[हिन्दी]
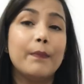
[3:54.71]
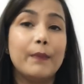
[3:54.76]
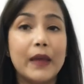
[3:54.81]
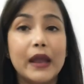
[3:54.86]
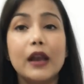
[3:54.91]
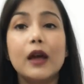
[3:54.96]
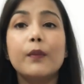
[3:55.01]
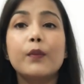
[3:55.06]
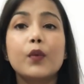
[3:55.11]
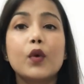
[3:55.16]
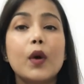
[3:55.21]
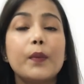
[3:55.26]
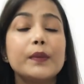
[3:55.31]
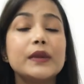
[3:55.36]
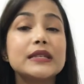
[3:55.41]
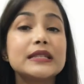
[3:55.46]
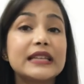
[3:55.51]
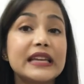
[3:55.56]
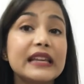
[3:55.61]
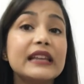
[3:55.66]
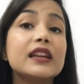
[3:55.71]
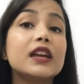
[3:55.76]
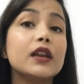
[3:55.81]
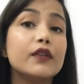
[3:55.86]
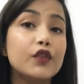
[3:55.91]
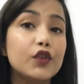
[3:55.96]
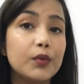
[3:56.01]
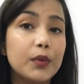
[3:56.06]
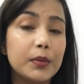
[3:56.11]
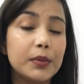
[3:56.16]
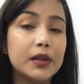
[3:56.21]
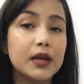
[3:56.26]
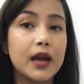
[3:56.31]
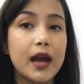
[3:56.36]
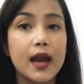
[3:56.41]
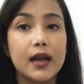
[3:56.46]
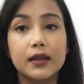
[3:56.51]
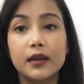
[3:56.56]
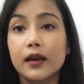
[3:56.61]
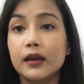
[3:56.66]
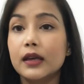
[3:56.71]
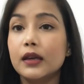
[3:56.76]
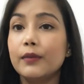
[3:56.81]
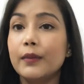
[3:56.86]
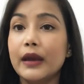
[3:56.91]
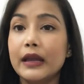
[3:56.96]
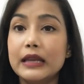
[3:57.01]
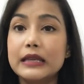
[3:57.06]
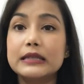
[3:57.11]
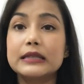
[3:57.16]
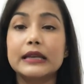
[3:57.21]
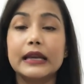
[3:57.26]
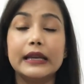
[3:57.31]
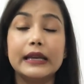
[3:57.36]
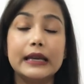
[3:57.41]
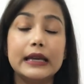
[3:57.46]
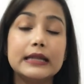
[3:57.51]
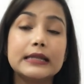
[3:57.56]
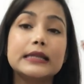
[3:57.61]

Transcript: मैंने आपको अपनी स्किन के रिव्यू में भी दिखाया था कि मेरी स्किन